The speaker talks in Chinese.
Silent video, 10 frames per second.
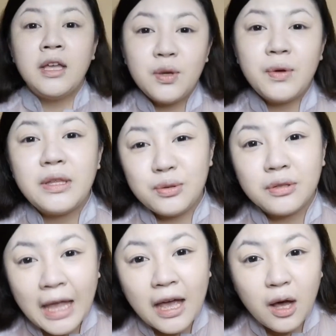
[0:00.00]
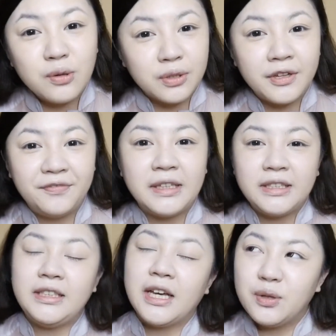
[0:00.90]
因为你用太厚重的
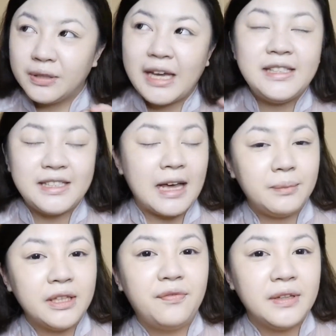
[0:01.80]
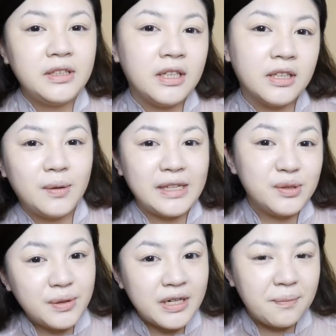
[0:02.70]
粉底液，用太假面的粉底液的话，
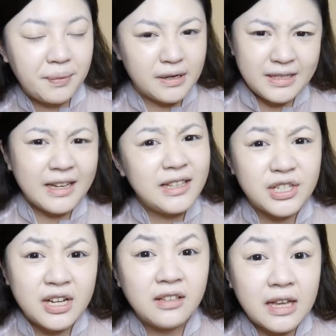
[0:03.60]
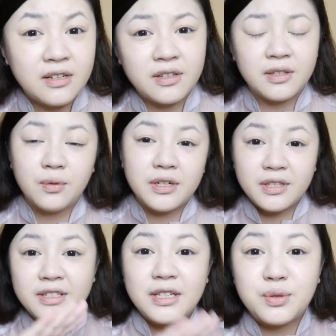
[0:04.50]
就会让别人在跟你商谈事情或者
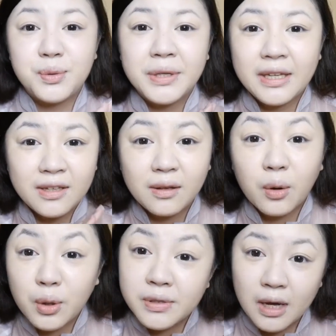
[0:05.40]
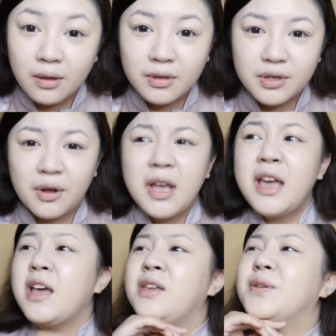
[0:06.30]
是近距离跟你沟通交流的时候，
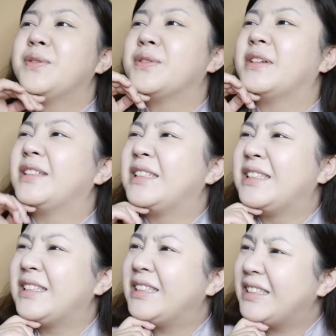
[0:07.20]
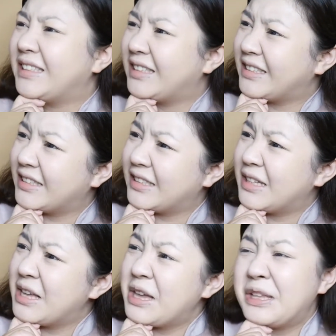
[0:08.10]
有一种
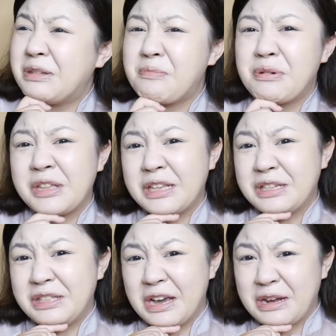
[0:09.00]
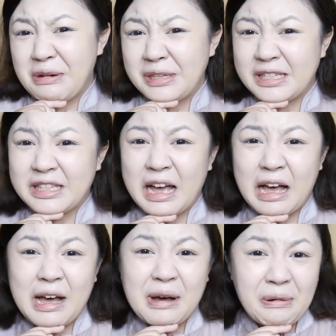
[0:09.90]
嗯这婆娘今天都
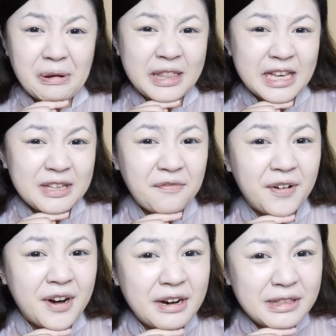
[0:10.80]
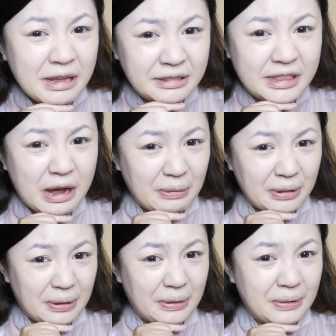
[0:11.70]
傻我脸上。屌
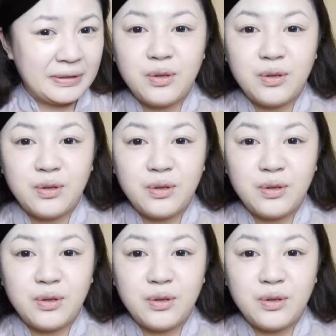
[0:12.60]
喽！